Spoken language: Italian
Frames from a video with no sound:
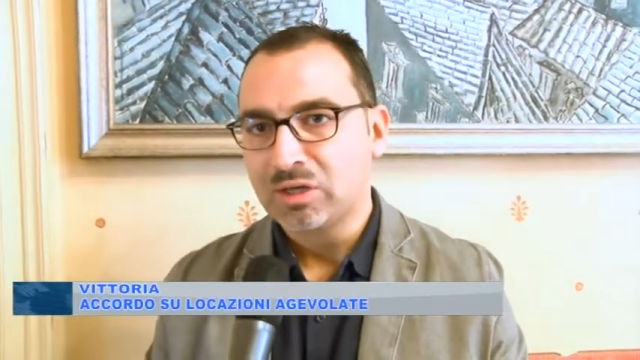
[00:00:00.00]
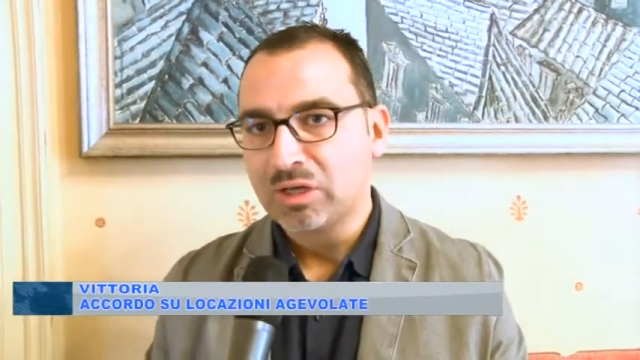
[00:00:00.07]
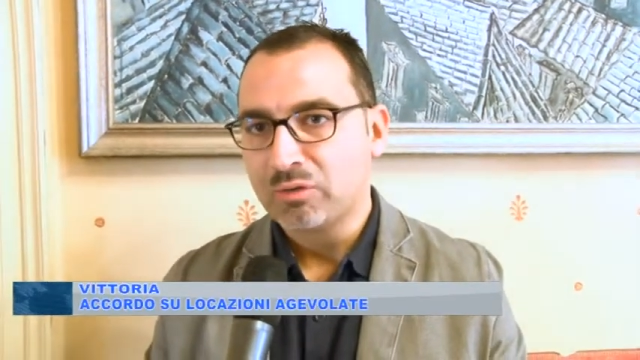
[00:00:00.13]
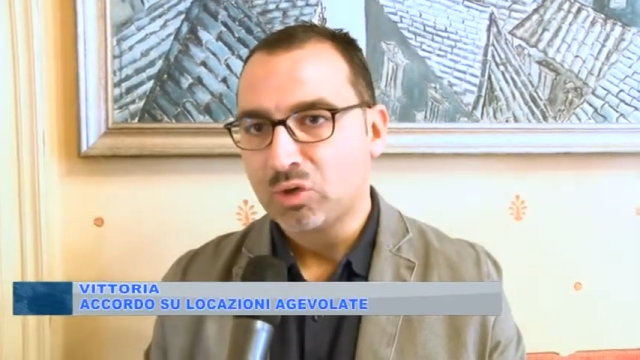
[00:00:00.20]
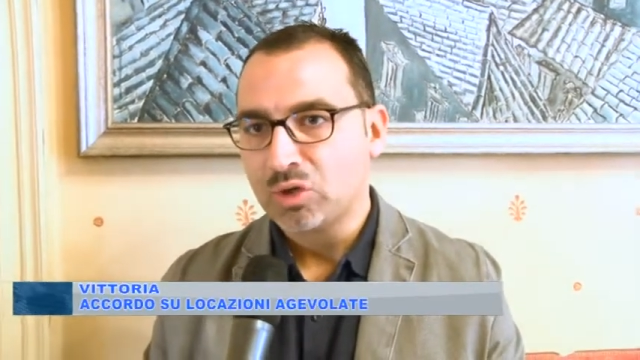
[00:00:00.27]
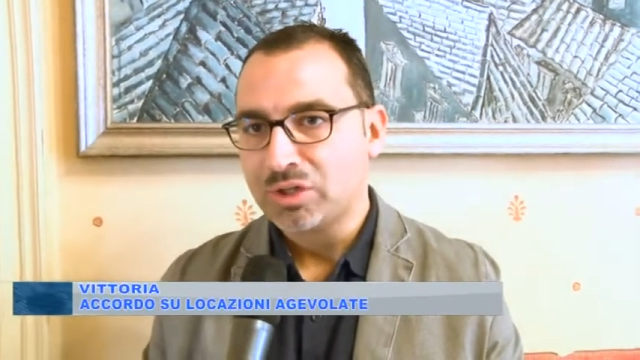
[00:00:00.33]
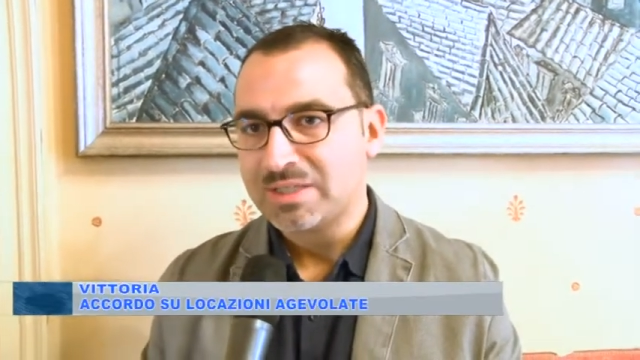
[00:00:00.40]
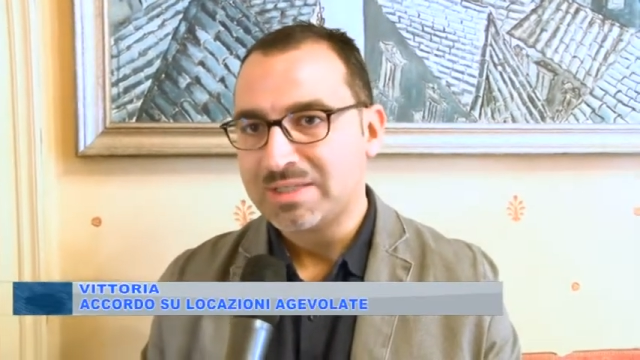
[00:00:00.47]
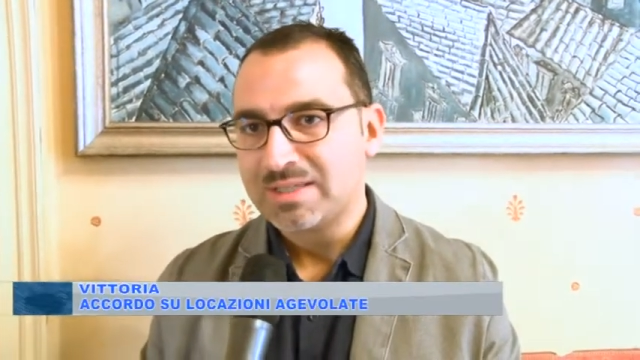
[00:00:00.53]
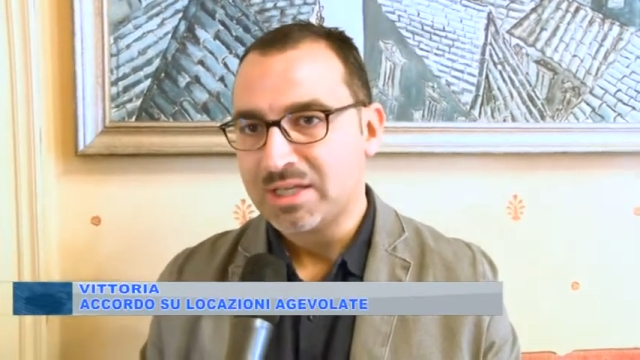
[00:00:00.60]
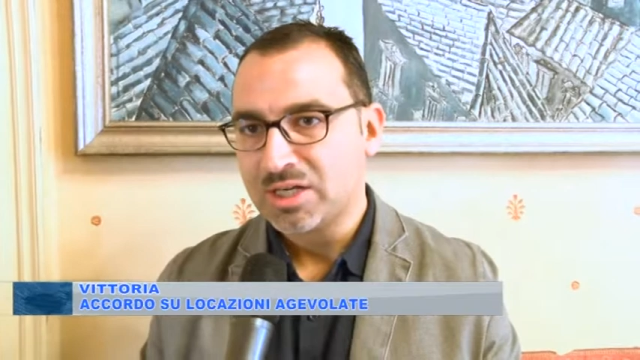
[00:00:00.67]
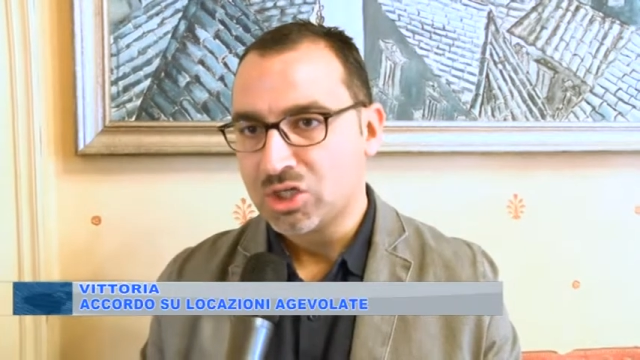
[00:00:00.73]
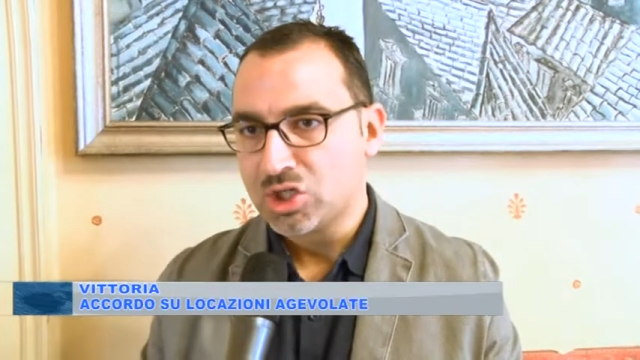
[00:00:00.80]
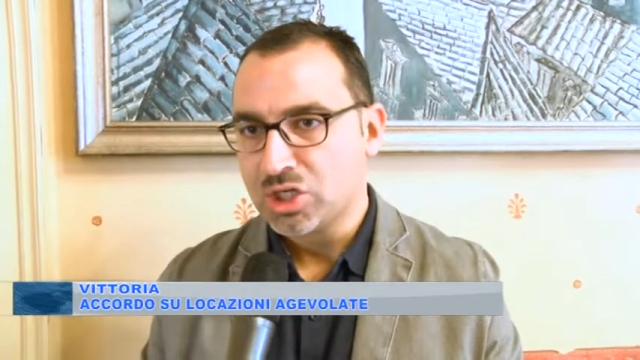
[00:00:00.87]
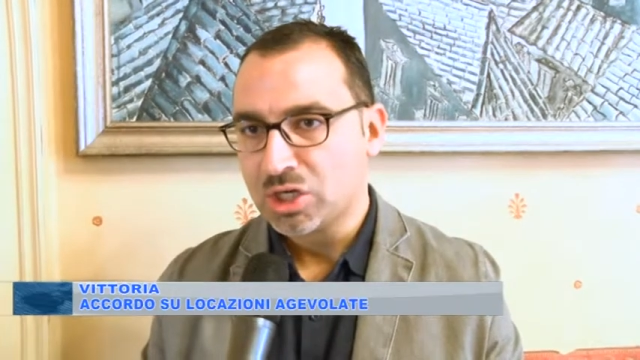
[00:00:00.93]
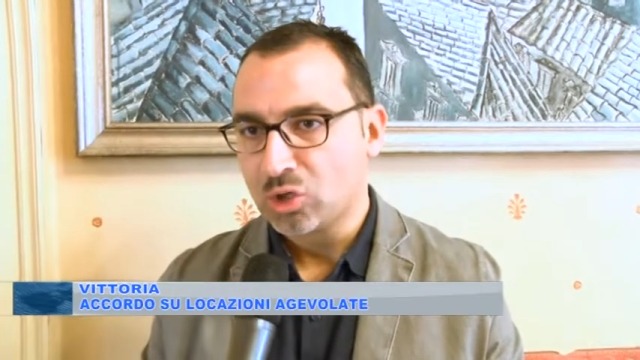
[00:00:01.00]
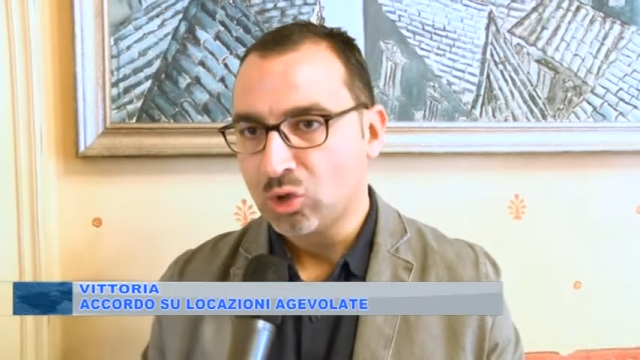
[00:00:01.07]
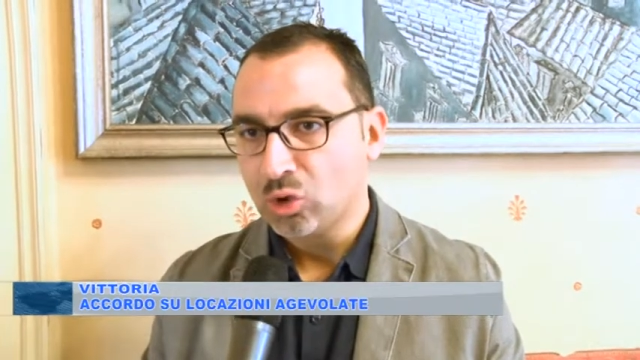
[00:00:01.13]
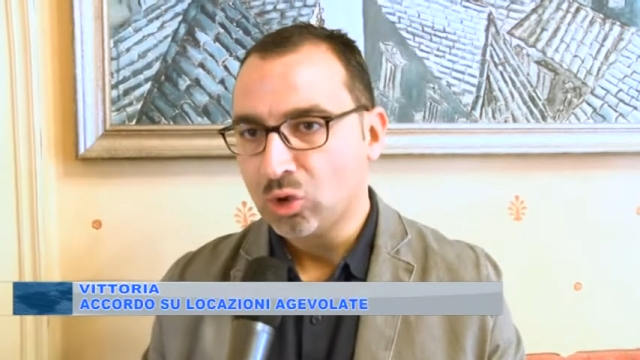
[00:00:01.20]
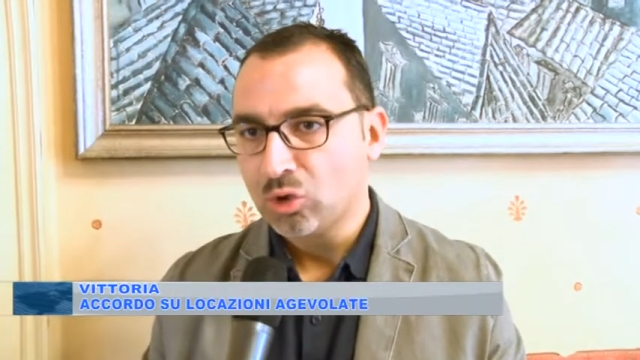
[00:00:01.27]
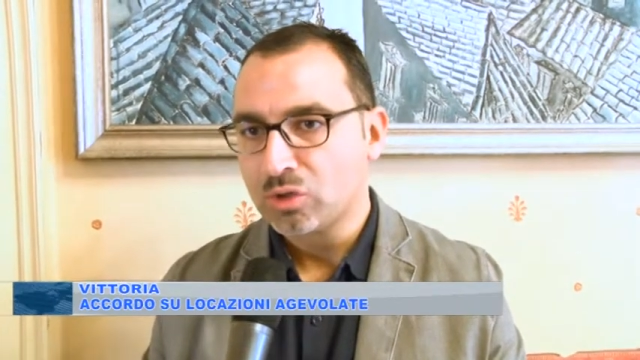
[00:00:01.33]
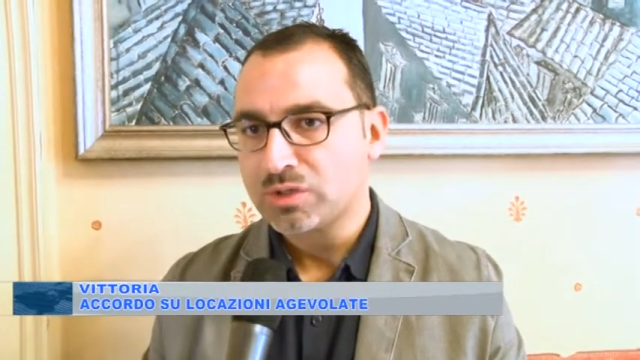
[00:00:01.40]
al lavoro di sinergia
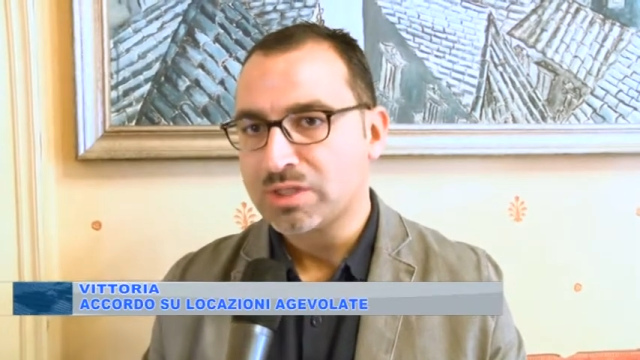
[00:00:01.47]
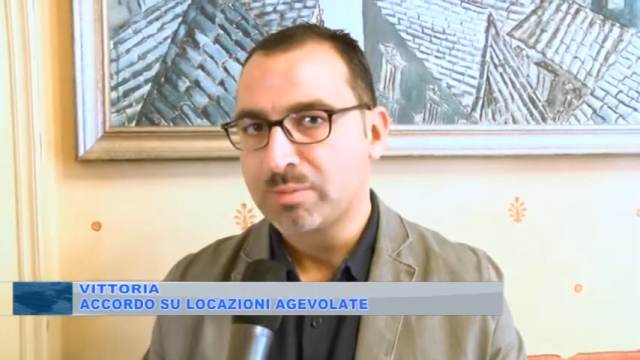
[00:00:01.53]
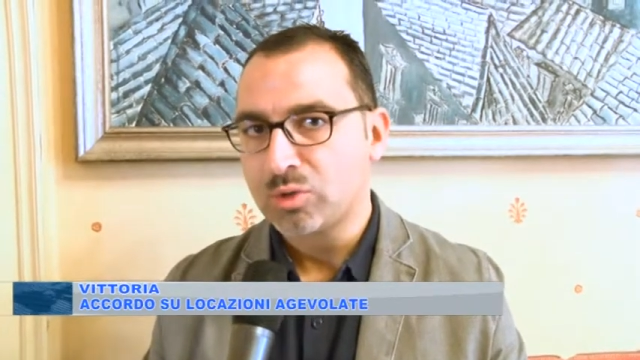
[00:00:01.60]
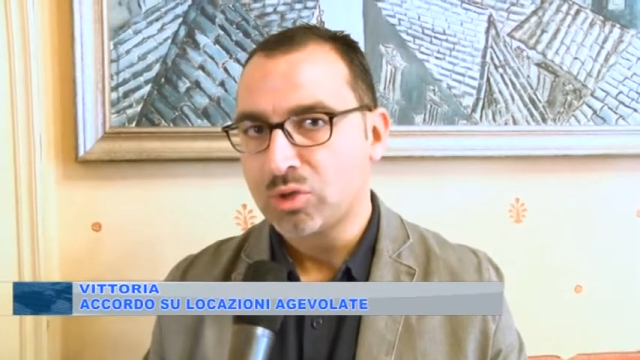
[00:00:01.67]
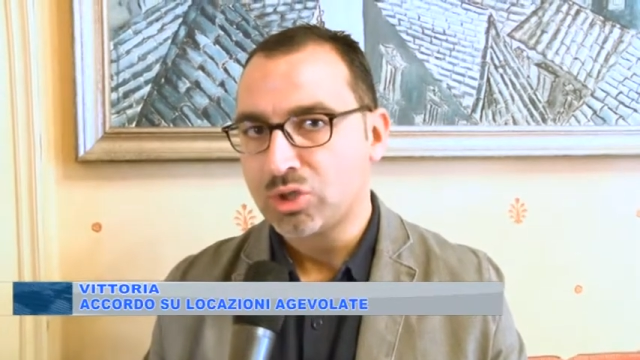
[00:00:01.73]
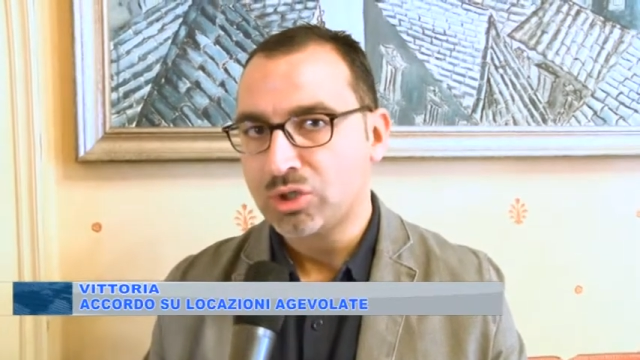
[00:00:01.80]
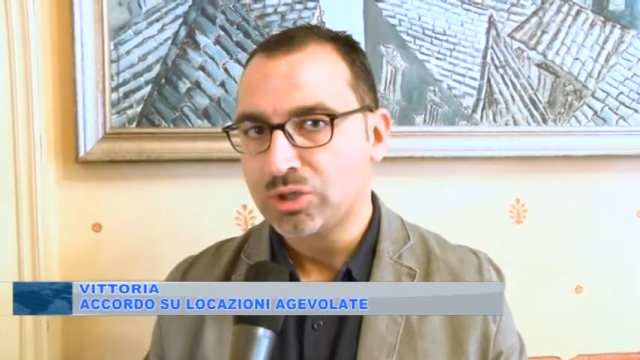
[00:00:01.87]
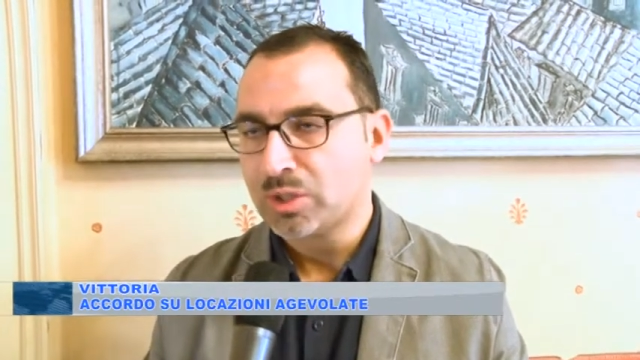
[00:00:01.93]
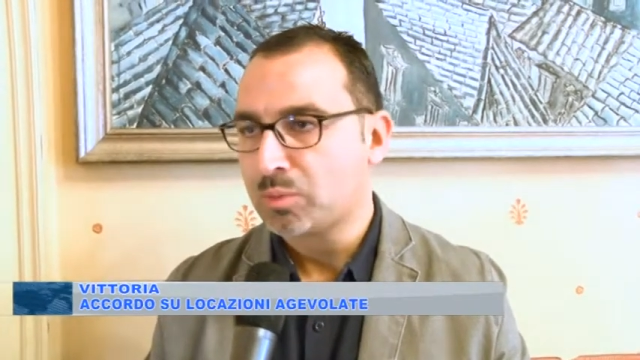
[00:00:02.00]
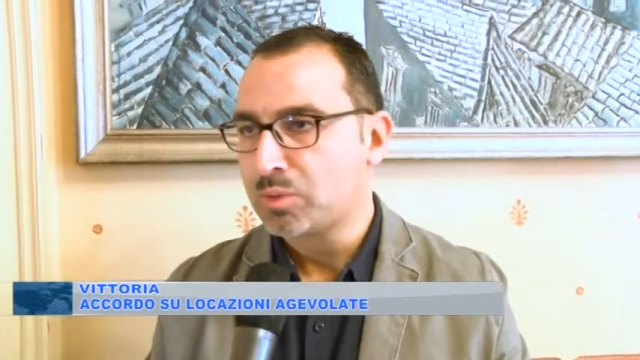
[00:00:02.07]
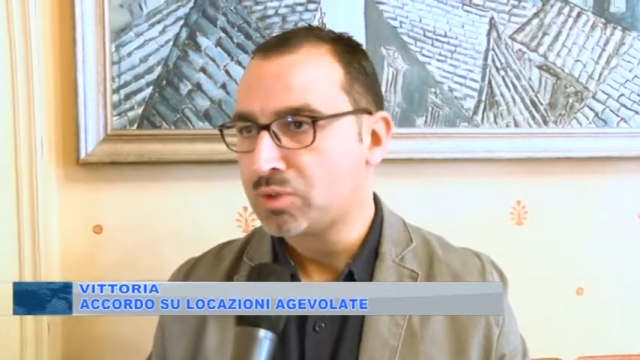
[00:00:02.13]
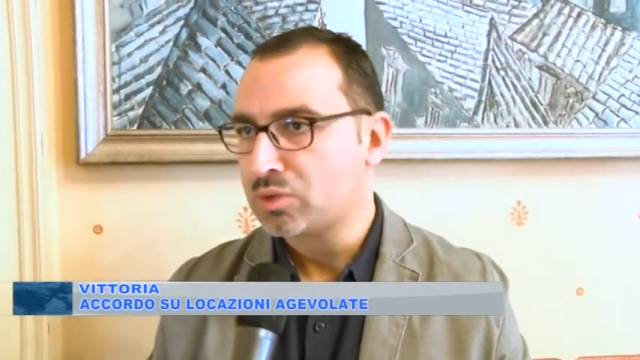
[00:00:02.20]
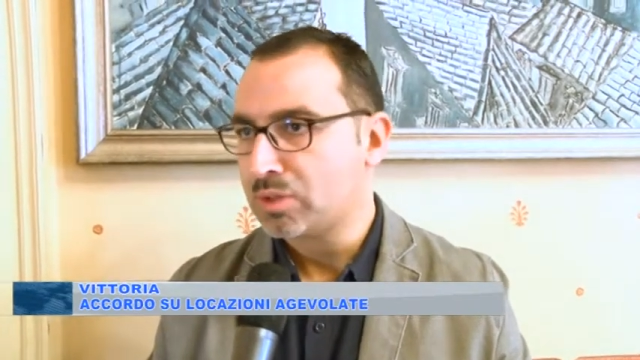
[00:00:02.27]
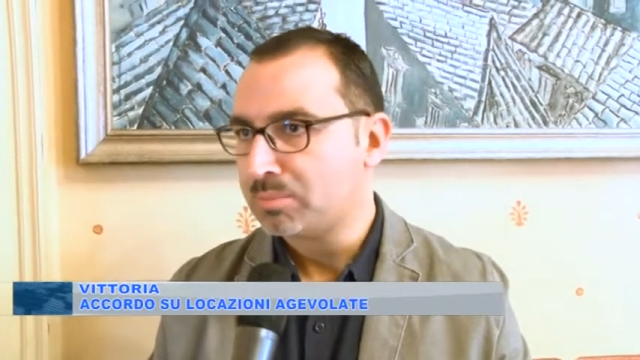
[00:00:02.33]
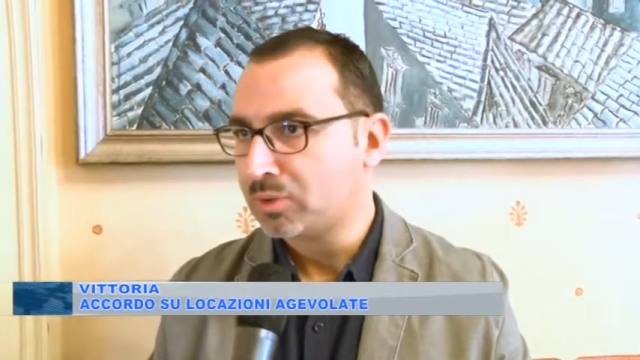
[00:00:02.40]
con loro siamo riusciti a questo